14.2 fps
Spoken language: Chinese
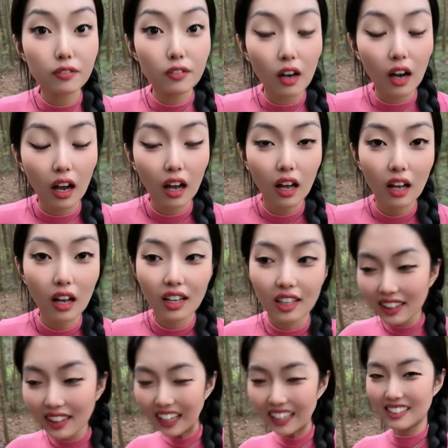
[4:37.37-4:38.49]
富啊，
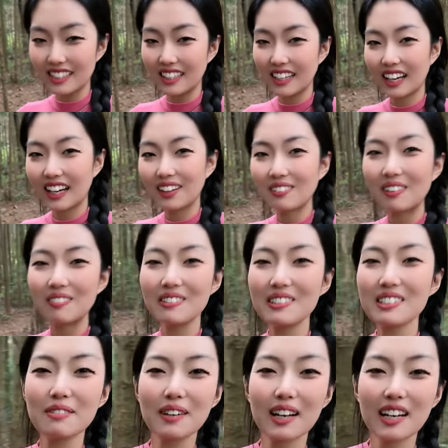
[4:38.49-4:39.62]
那行呀，我们
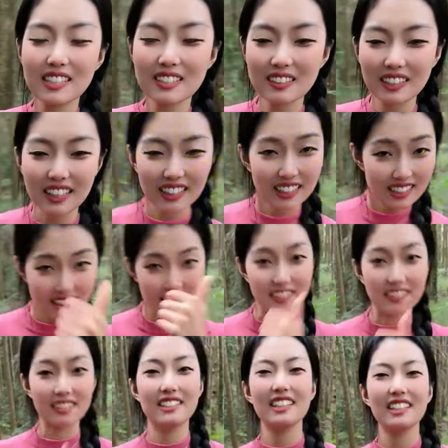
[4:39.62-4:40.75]
这边就得。
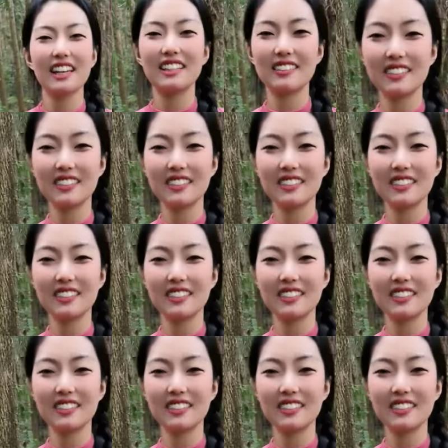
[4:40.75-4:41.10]
有经验就